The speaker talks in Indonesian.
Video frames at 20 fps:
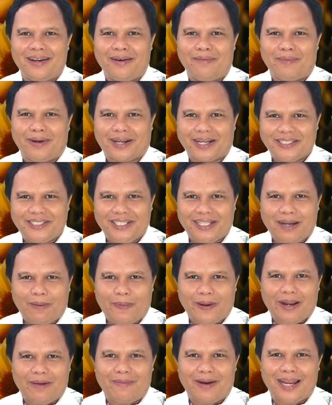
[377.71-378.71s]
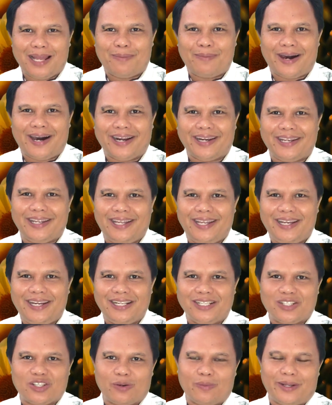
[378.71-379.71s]
Maka jika pada malam hari
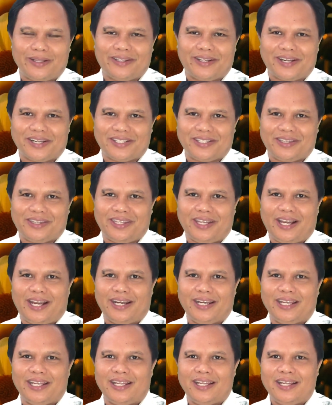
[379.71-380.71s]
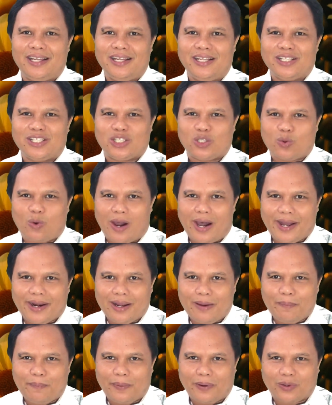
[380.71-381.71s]
ini sobat Kristiani
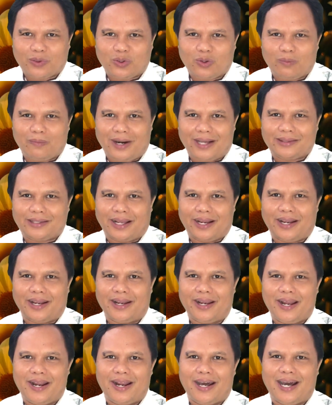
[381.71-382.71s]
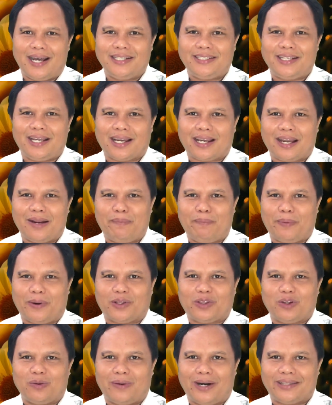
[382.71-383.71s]
suara pertobatan dan ajakan
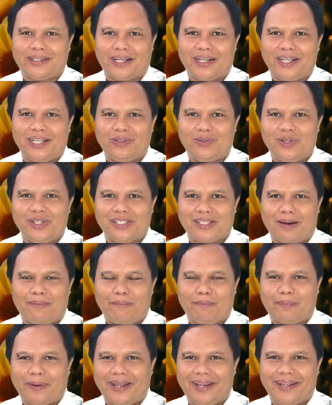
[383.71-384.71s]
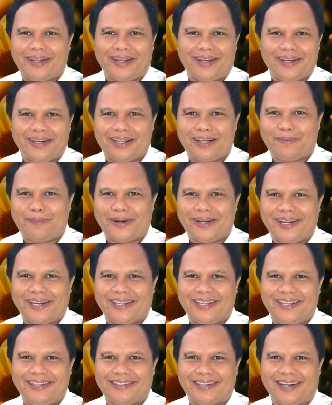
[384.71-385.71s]
pertobatan itu disampaikan kepada
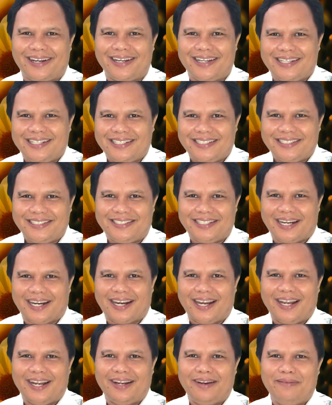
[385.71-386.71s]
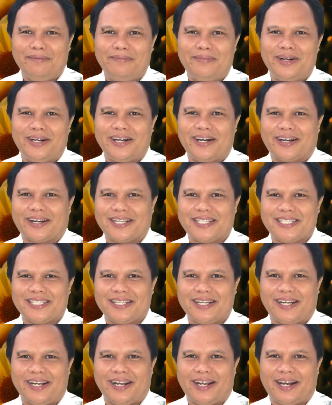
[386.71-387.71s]
kita. Jangan
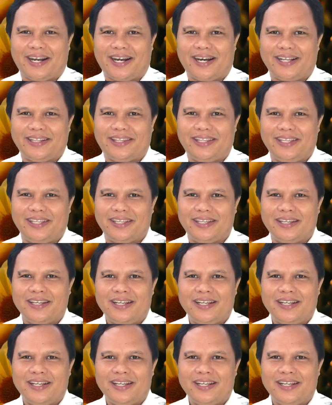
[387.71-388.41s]
mengeraskan hati.